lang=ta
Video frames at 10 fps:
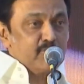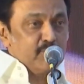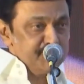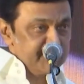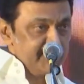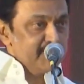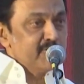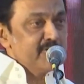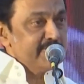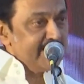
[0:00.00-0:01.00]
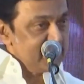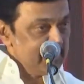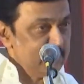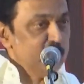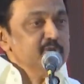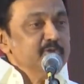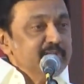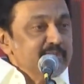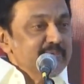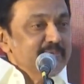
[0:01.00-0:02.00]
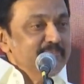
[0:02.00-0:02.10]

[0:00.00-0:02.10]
கொஞ்சிறப்போ கூட வேகமாக தான் கொஞ்சுவார்